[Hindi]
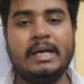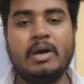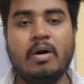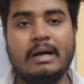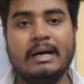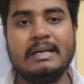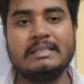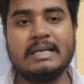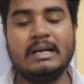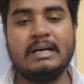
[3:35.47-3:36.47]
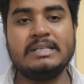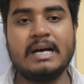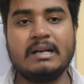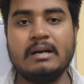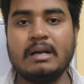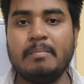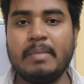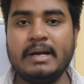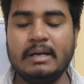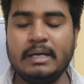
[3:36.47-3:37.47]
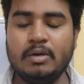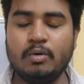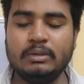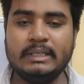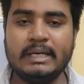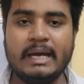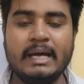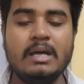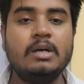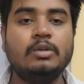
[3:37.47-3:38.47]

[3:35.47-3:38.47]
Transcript: हैं और अगले साल अगर झारखंड कंबाइन नहीं होती है